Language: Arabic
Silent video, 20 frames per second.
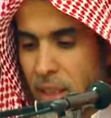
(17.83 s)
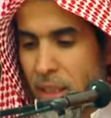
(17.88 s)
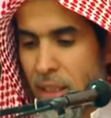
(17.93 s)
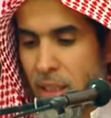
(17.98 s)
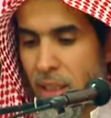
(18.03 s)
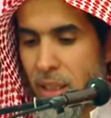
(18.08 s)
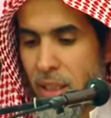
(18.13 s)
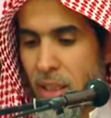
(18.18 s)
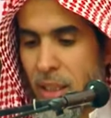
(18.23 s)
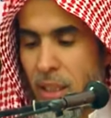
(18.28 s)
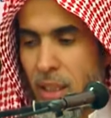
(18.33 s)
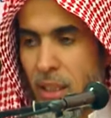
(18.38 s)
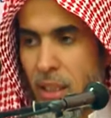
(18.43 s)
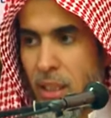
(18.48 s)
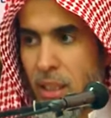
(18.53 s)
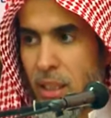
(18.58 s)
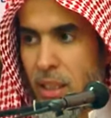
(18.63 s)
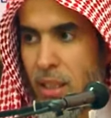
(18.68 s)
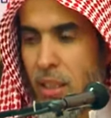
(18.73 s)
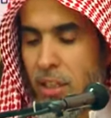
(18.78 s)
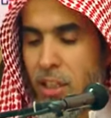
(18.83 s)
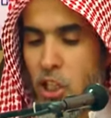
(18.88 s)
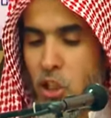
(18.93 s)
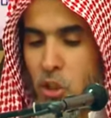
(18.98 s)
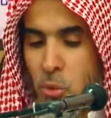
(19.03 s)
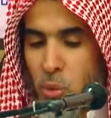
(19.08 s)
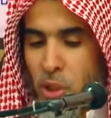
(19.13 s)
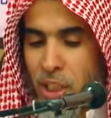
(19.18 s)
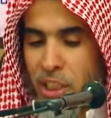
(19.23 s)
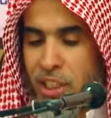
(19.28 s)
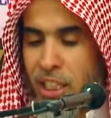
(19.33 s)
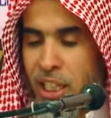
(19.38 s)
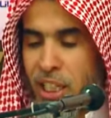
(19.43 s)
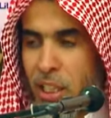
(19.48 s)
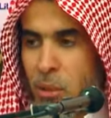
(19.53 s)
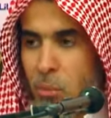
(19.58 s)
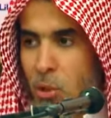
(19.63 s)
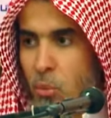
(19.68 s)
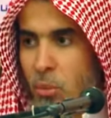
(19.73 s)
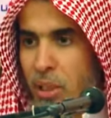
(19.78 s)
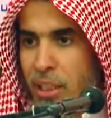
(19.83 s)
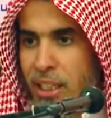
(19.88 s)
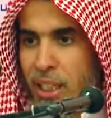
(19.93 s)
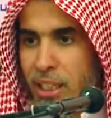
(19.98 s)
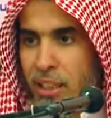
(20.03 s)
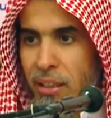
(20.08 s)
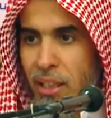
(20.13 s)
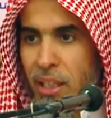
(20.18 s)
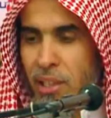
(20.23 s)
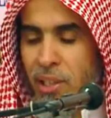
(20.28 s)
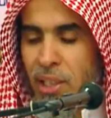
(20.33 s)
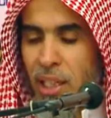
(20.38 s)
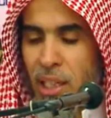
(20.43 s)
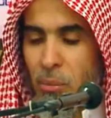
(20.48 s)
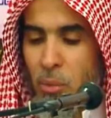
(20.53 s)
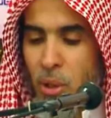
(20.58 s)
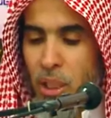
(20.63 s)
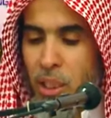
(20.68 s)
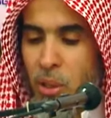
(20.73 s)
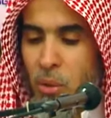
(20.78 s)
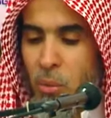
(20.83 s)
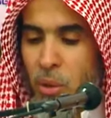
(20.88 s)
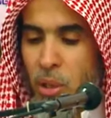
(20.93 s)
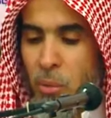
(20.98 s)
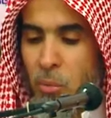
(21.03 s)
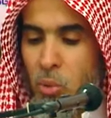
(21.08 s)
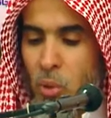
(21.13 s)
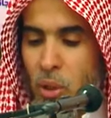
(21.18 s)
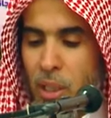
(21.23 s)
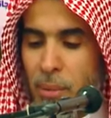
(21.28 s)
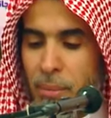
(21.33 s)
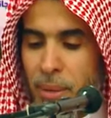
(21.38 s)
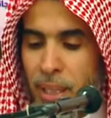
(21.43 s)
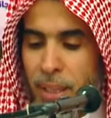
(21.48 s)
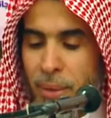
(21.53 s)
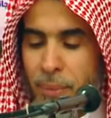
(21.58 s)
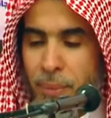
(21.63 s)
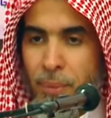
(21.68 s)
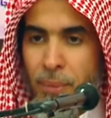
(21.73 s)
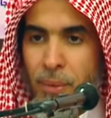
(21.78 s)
آه، يجب الاتيان بالجملتين السلام عليكم ورحمة الله معا